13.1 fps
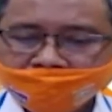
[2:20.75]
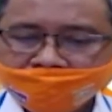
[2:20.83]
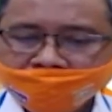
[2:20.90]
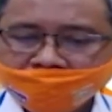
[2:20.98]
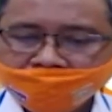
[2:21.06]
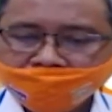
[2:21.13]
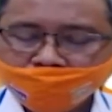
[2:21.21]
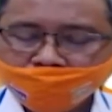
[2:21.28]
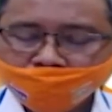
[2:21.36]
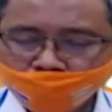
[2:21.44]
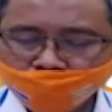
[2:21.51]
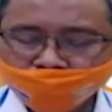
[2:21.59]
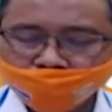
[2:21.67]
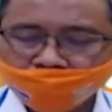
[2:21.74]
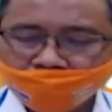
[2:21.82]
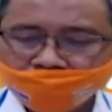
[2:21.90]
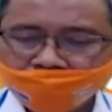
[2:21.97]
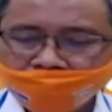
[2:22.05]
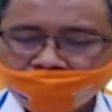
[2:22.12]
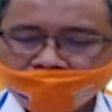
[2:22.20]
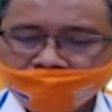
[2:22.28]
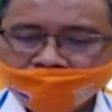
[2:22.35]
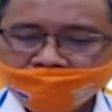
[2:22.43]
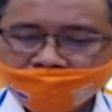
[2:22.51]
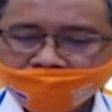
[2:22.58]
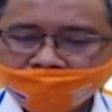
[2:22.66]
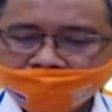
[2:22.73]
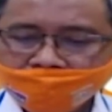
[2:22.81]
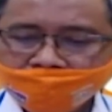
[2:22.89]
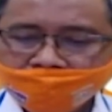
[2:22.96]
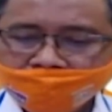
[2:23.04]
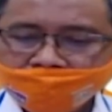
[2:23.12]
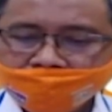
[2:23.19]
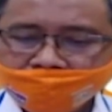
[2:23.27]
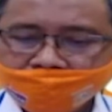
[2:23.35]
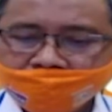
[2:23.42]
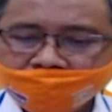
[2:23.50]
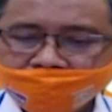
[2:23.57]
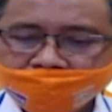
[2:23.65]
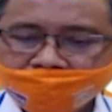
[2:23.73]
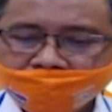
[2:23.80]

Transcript: dari hulu sungai, kita tidak